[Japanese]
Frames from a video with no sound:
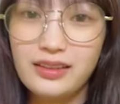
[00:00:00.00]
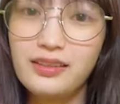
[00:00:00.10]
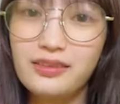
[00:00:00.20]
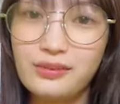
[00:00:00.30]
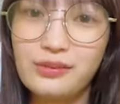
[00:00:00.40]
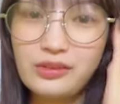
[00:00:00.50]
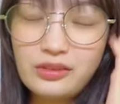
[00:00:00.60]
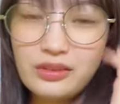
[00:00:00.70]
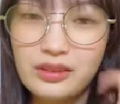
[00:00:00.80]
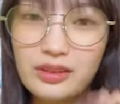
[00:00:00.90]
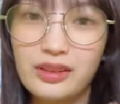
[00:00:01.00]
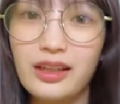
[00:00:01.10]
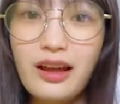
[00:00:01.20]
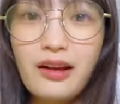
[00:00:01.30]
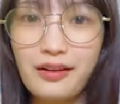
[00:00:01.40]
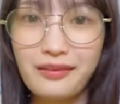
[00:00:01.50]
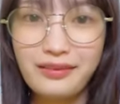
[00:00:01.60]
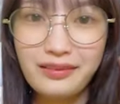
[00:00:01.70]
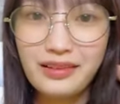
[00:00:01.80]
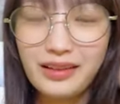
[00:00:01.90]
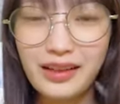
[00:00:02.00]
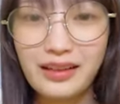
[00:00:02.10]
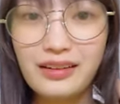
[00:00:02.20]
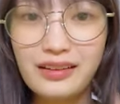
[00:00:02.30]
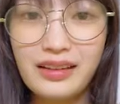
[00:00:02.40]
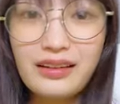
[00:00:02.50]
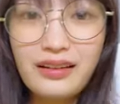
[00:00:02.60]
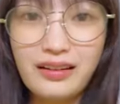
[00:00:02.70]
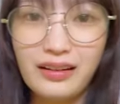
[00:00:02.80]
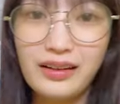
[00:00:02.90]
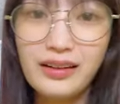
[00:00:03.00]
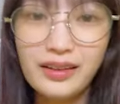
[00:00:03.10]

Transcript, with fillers: リオンもねなんかこんくらいがねなんか